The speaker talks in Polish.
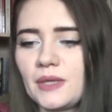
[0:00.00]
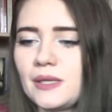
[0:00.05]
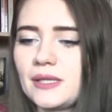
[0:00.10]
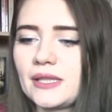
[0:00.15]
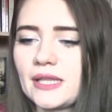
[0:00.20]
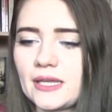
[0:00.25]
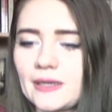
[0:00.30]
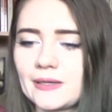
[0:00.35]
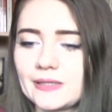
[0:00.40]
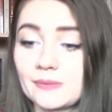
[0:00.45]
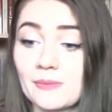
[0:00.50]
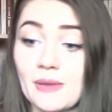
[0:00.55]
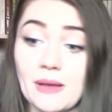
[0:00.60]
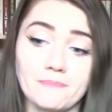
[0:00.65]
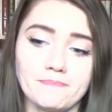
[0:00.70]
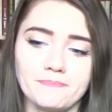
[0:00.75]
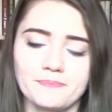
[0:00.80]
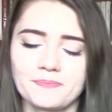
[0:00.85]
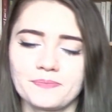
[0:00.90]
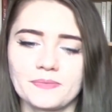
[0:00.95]
i teraz
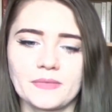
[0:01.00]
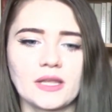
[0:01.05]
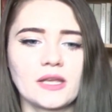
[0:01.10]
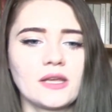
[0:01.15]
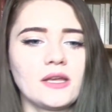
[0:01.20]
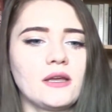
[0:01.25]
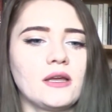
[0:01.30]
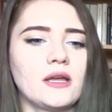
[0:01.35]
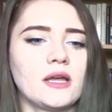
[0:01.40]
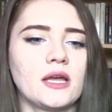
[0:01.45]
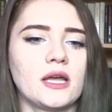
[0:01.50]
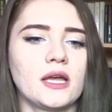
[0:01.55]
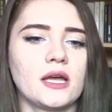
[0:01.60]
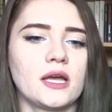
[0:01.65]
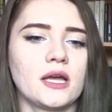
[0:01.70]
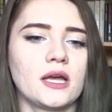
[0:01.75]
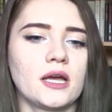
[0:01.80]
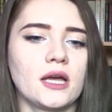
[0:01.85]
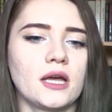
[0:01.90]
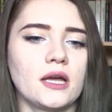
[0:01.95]
mam.
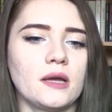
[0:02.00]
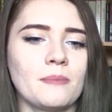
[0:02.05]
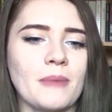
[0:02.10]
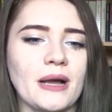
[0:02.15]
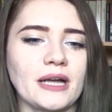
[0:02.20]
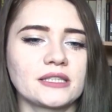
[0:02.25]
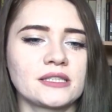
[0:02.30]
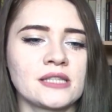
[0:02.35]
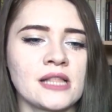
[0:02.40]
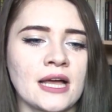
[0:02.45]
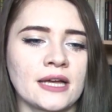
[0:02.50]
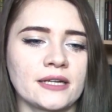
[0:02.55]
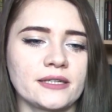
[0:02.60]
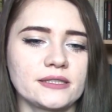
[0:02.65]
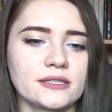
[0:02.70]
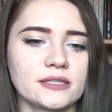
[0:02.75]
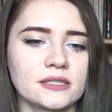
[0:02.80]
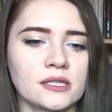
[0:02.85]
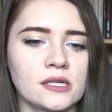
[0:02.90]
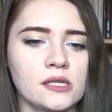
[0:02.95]
Max
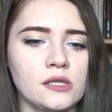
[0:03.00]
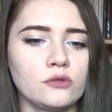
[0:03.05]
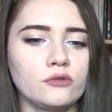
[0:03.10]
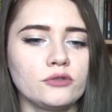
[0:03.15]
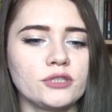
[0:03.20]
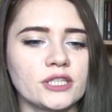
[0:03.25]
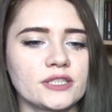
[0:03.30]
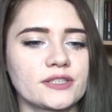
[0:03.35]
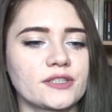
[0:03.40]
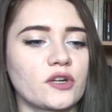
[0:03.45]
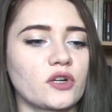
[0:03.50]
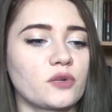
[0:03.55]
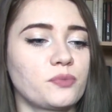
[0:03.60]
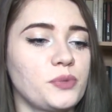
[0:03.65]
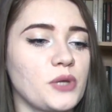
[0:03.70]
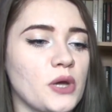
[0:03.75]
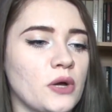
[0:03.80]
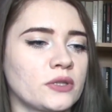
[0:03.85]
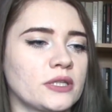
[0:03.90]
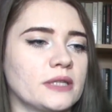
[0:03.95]
Lars, Ludzie
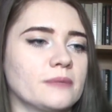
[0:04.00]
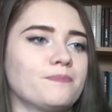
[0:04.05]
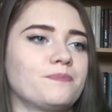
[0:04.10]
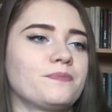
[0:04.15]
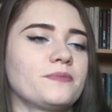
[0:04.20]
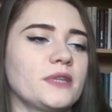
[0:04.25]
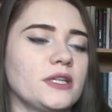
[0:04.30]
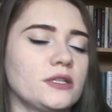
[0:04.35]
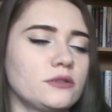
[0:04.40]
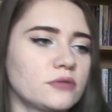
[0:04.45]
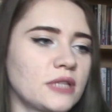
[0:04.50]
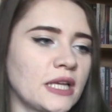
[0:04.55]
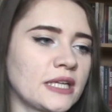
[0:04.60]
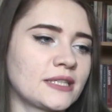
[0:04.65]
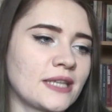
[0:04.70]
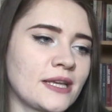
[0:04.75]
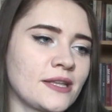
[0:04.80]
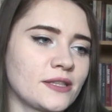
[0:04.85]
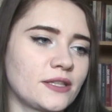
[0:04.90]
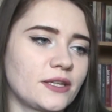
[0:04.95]
Skorpiony. I
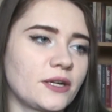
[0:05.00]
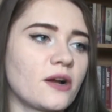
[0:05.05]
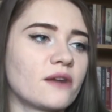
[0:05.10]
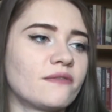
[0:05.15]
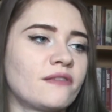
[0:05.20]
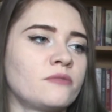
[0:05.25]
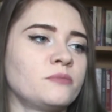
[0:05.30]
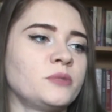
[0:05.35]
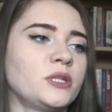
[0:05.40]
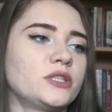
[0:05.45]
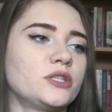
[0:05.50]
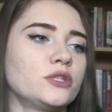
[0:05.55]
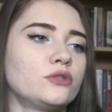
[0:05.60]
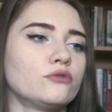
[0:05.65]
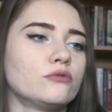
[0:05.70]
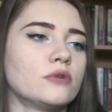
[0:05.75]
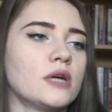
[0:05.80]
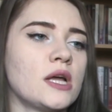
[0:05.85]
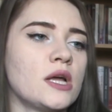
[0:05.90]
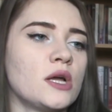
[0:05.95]
tutaj zaintrygował mnie
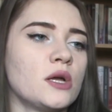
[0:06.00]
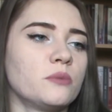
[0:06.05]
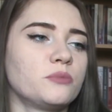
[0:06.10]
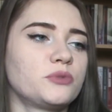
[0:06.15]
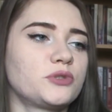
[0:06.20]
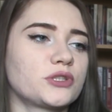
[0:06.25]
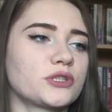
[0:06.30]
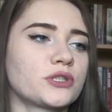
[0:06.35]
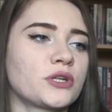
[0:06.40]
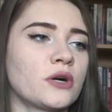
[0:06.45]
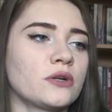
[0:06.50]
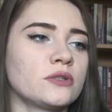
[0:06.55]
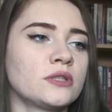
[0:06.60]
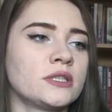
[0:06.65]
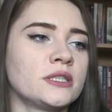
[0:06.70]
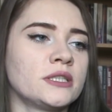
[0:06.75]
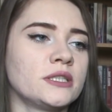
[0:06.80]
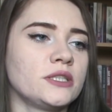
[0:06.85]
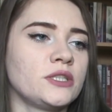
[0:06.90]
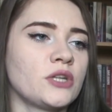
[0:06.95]
tytuł.
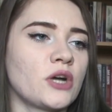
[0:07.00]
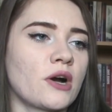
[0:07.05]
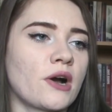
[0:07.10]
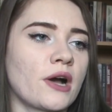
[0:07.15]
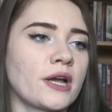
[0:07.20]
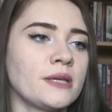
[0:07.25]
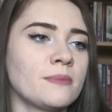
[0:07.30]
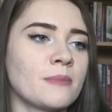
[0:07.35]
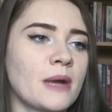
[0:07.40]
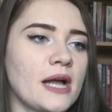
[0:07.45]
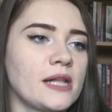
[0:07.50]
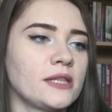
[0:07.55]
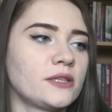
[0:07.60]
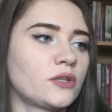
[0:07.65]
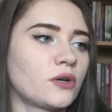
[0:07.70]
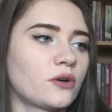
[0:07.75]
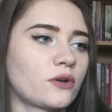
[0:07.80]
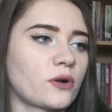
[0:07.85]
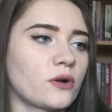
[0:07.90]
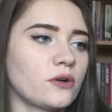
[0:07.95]
Przygody Joachima
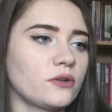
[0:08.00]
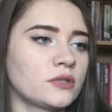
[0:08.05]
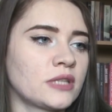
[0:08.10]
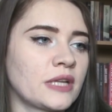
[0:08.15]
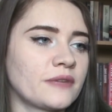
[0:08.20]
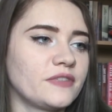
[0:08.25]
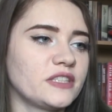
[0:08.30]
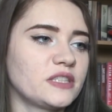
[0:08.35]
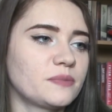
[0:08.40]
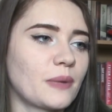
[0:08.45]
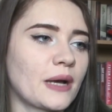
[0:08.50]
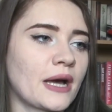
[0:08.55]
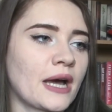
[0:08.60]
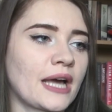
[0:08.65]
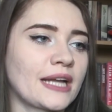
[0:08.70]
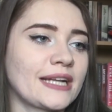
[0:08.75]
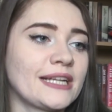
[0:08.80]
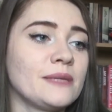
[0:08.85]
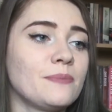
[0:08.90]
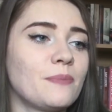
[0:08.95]
El Toro na wyspach
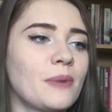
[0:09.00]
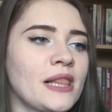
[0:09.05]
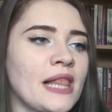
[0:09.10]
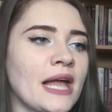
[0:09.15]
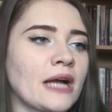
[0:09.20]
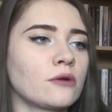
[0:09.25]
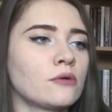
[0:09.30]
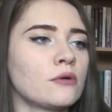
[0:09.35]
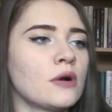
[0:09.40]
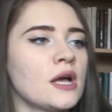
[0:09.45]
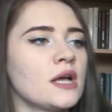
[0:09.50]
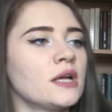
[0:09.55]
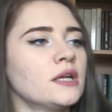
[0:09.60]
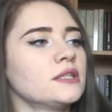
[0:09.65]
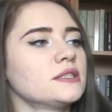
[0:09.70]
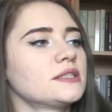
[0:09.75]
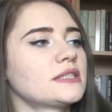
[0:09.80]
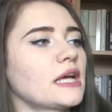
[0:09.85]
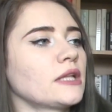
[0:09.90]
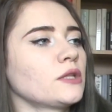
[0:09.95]
archipelagu
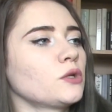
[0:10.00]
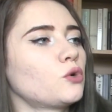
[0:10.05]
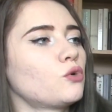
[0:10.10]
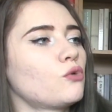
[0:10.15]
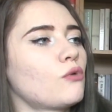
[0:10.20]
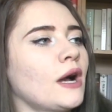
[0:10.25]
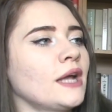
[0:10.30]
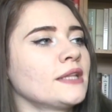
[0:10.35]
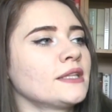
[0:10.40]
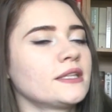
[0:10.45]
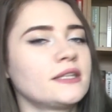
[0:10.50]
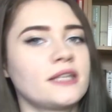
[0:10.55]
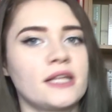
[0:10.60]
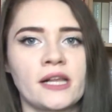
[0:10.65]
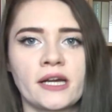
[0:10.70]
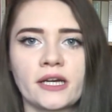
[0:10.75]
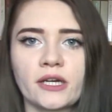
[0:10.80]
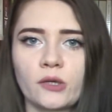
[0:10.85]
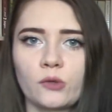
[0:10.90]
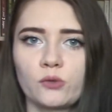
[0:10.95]
San Juan de
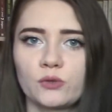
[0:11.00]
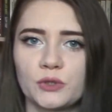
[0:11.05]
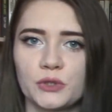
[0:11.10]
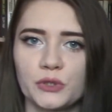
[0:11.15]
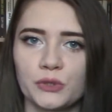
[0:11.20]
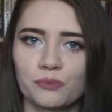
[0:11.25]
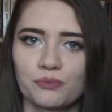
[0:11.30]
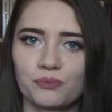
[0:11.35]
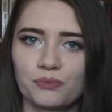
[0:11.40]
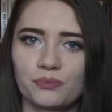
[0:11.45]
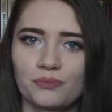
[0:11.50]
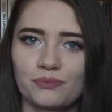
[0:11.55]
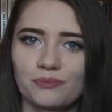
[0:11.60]
la Cruz.